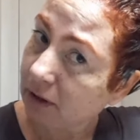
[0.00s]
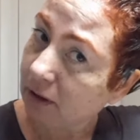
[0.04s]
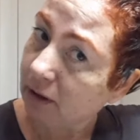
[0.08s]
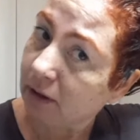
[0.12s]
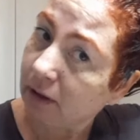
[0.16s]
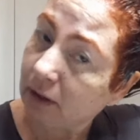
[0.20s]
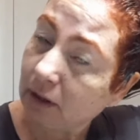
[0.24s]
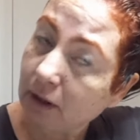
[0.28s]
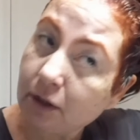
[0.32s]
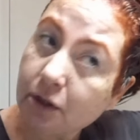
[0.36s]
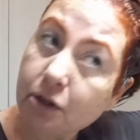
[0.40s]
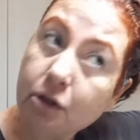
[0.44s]
ki
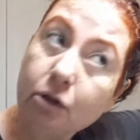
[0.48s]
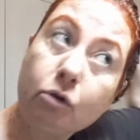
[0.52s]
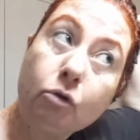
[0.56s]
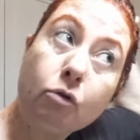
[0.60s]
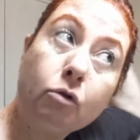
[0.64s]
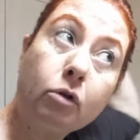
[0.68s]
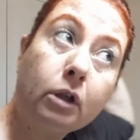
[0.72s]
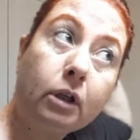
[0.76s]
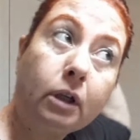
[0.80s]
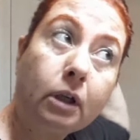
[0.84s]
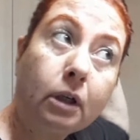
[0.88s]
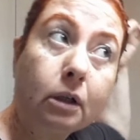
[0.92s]
hani eşit
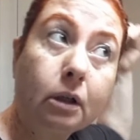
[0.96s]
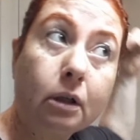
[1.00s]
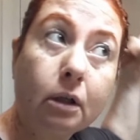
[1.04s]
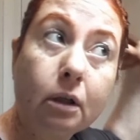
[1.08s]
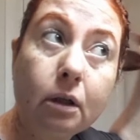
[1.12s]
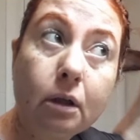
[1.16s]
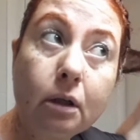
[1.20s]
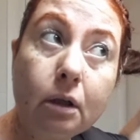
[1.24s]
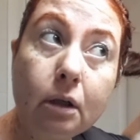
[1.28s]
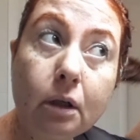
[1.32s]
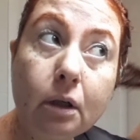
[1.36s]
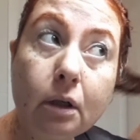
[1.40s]

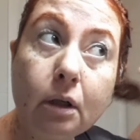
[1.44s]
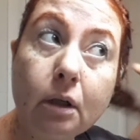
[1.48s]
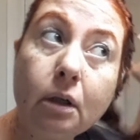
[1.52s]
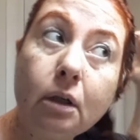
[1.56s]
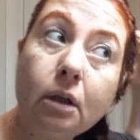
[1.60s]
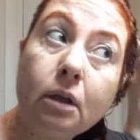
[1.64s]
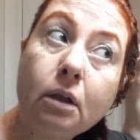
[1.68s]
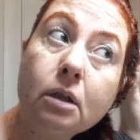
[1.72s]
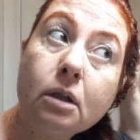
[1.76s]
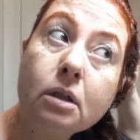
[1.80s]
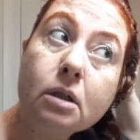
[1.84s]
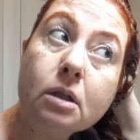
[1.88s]
olarak
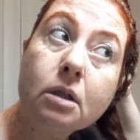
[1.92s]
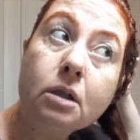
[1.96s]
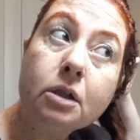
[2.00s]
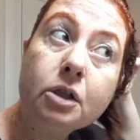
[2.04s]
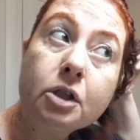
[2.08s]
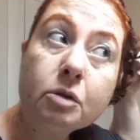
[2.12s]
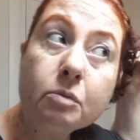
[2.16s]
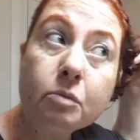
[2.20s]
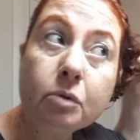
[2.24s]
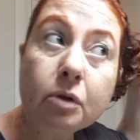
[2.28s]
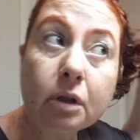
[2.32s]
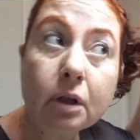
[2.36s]

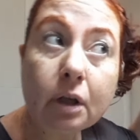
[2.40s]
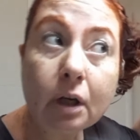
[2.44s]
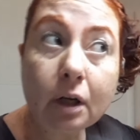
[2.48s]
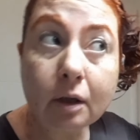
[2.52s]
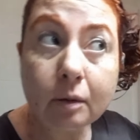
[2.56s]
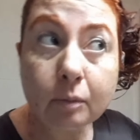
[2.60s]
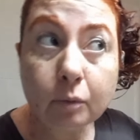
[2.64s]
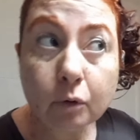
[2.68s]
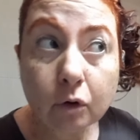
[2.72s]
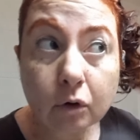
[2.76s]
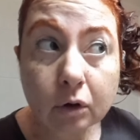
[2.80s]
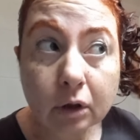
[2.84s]
saçımın
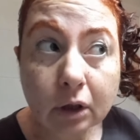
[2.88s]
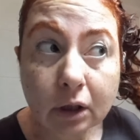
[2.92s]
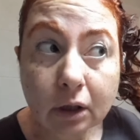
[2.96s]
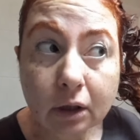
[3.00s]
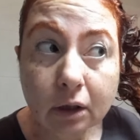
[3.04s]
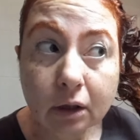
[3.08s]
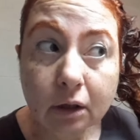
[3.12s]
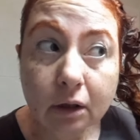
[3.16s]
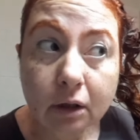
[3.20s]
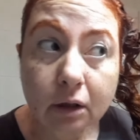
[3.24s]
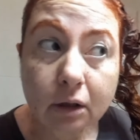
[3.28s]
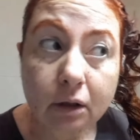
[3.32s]
diğer
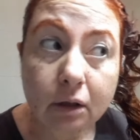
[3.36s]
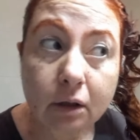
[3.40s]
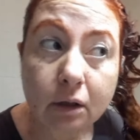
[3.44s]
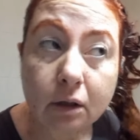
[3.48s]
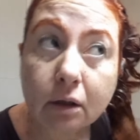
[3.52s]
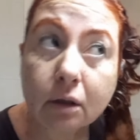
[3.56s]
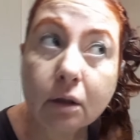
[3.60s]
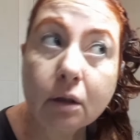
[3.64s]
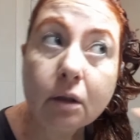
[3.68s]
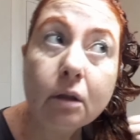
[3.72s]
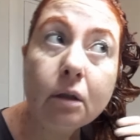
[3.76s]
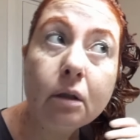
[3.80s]
bölgelerine
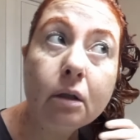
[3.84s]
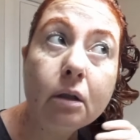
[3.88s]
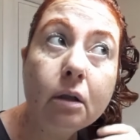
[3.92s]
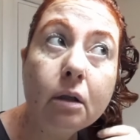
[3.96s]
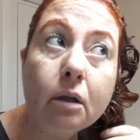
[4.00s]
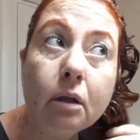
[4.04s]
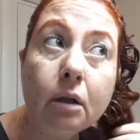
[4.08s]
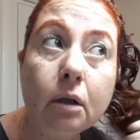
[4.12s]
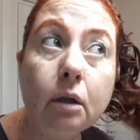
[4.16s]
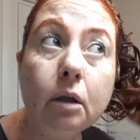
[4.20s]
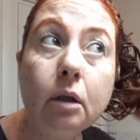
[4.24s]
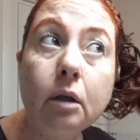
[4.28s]
de
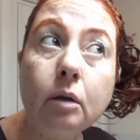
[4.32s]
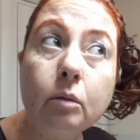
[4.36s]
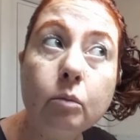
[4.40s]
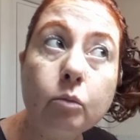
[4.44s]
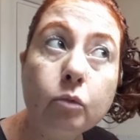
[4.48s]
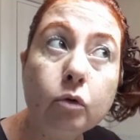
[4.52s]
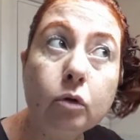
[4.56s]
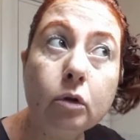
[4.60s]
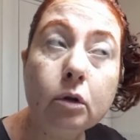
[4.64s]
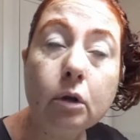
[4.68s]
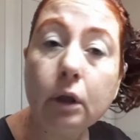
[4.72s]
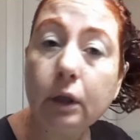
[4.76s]

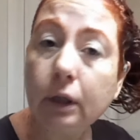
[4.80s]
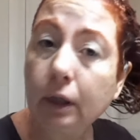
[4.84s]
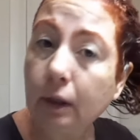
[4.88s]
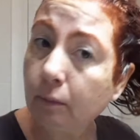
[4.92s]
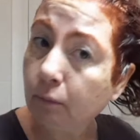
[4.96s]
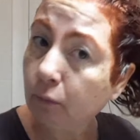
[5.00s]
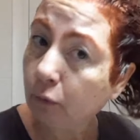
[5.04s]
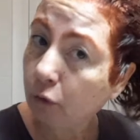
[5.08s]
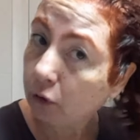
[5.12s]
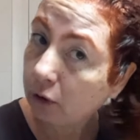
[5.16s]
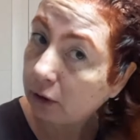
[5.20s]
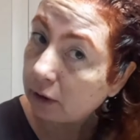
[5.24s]

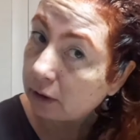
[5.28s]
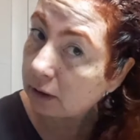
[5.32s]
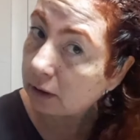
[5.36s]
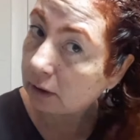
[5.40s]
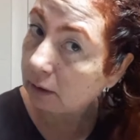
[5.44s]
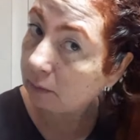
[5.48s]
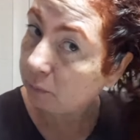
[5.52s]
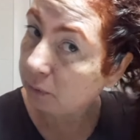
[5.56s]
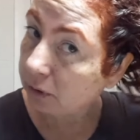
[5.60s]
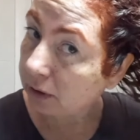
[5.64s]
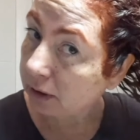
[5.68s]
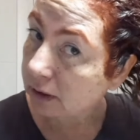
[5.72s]
kalan
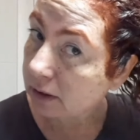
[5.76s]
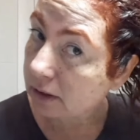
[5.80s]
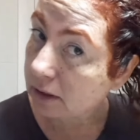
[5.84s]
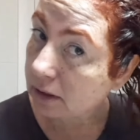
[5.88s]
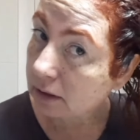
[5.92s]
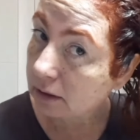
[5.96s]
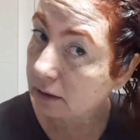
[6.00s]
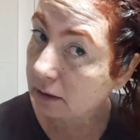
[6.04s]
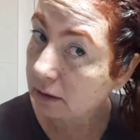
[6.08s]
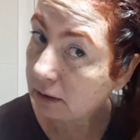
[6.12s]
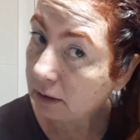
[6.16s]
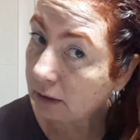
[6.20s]
boyadan
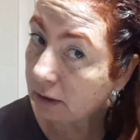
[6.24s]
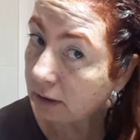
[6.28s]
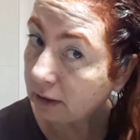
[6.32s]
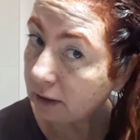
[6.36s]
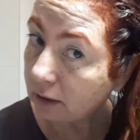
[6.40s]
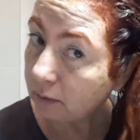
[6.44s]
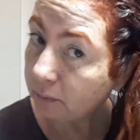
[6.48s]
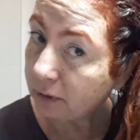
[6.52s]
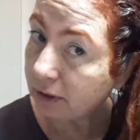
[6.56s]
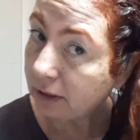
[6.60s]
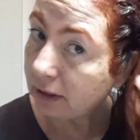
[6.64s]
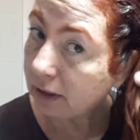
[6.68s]
biraz
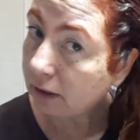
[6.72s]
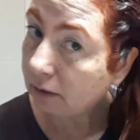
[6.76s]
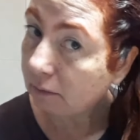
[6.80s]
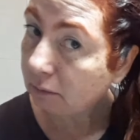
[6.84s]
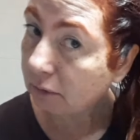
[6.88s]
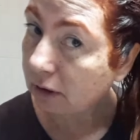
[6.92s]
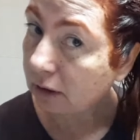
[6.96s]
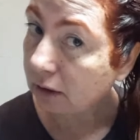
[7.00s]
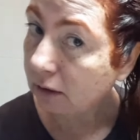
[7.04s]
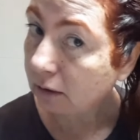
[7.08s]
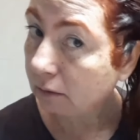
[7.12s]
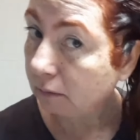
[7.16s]

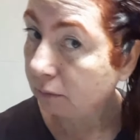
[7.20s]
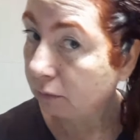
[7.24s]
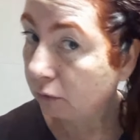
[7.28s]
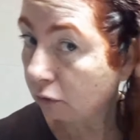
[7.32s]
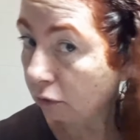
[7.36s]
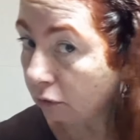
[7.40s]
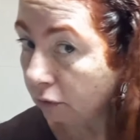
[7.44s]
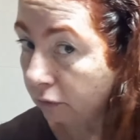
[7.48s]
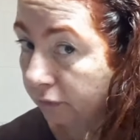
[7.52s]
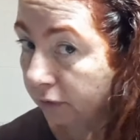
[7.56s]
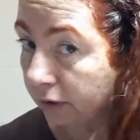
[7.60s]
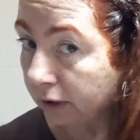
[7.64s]
yayabileyim ki
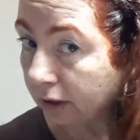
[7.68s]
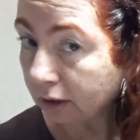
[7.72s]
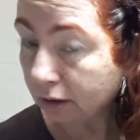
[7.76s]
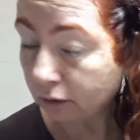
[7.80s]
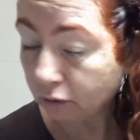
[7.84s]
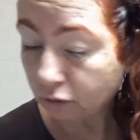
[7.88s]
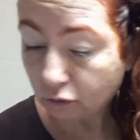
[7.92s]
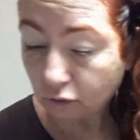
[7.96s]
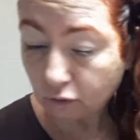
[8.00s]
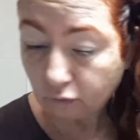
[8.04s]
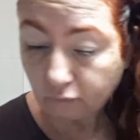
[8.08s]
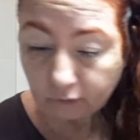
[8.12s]
ton
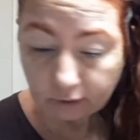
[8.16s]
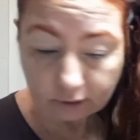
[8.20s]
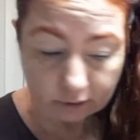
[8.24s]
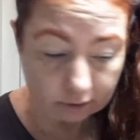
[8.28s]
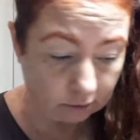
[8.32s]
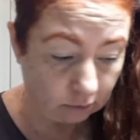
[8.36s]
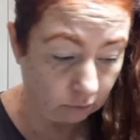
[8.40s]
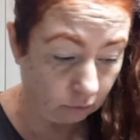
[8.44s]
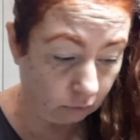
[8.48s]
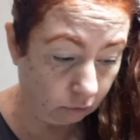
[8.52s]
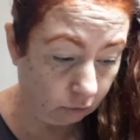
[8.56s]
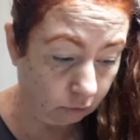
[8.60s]
farkı çok
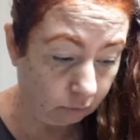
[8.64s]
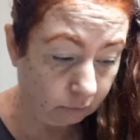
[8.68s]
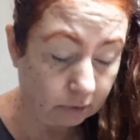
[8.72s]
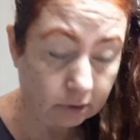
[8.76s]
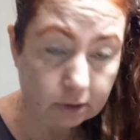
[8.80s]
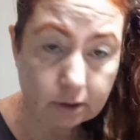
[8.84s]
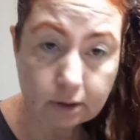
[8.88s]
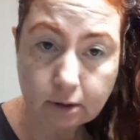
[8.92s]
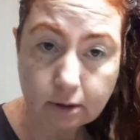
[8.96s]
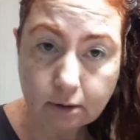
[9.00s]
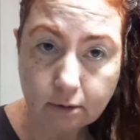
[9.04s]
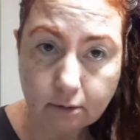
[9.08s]
fazla
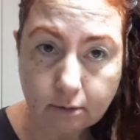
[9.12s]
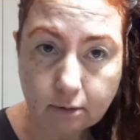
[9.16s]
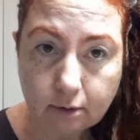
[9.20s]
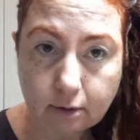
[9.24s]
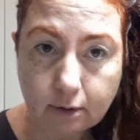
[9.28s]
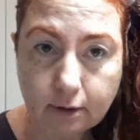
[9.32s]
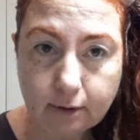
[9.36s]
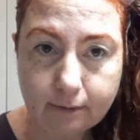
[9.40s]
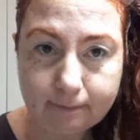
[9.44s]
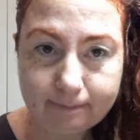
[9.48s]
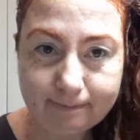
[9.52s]
olmasın.